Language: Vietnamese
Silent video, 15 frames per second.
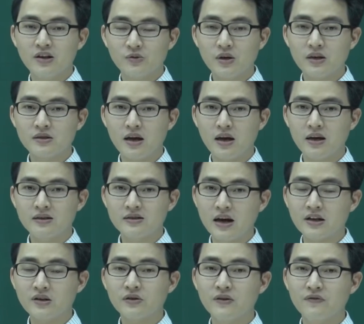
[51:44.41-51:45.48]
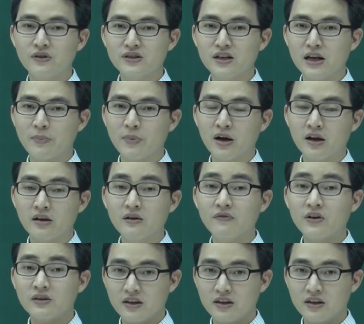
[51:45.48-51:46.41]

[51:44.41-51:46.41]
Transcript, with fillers: Chúng ta sẽ giải cho thầy phương trình này bằng cách đưa về